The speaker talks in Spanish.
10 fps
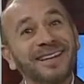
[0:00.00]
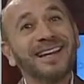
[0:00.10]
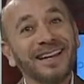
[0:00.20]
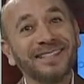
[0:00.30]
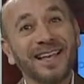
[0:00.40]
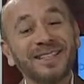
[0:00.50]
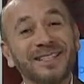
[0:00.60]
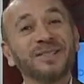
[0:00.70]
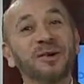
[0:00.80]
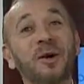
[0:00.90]
y le está
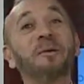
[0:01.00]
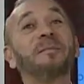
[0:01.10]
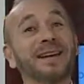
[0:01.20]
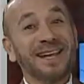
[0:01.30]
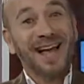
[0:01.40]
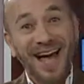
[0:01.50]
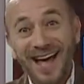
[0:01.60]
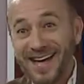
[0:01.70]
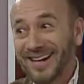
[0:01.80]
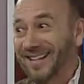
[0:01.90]
diciendo cómo
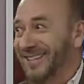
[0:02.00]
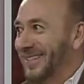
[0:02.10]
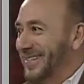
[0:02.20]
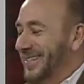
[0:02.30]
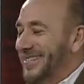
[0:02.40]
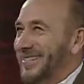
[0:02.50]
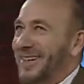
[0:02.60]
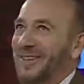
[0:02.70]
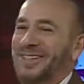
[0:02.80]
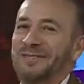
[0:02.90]
manejar. Entonces,
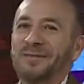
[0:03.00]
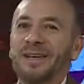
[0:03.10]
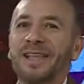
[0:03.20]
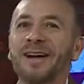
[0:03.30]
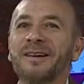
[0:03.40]
Dios de mi vida.